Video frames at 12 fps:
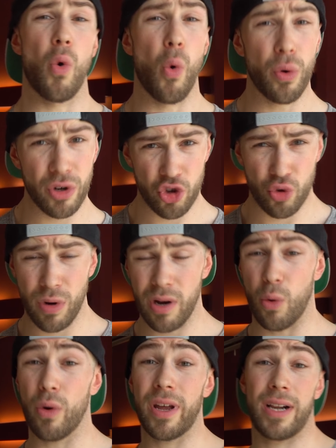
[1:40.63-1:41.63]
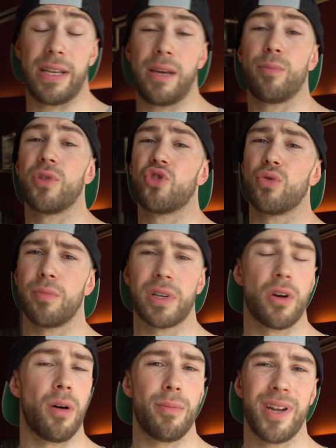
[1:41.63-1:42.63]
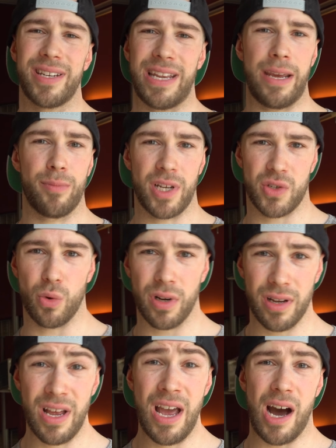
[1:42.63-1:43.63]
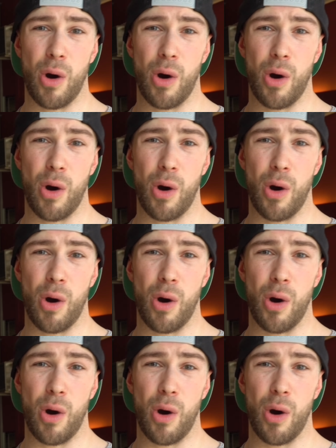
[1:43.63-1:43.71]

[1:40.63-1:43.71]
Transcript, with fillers: ohne Schuhe oder halt eben mit Schuhen mit komplett ebener Sohle.